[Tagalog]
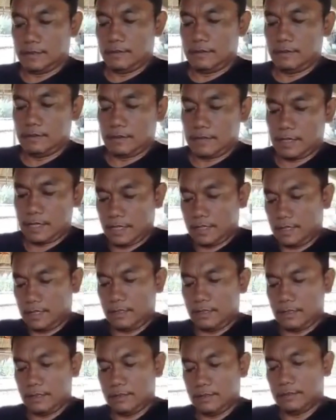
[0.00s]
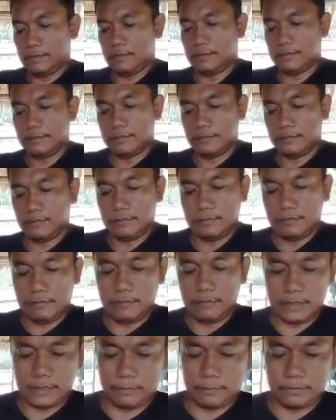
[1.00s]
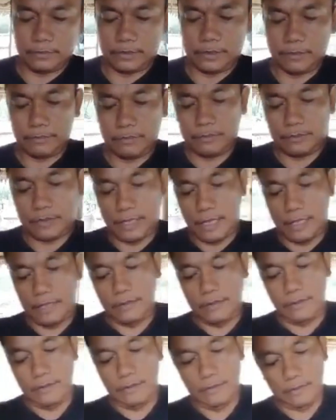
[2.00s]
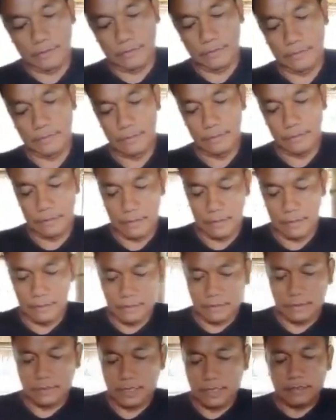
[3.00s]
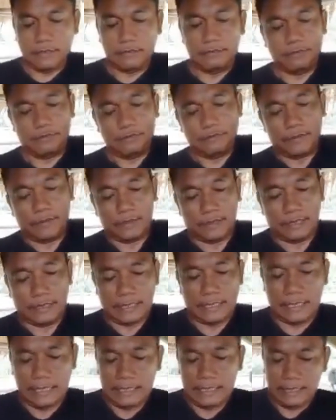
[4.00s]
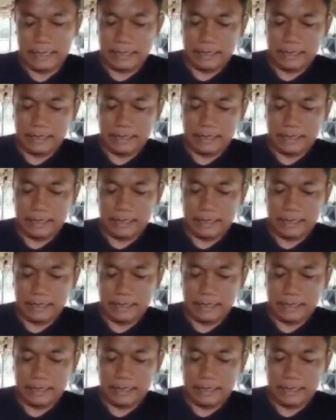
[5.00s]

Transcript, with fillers: Okay. Tapos na po tayo sa ating pong pagtatali.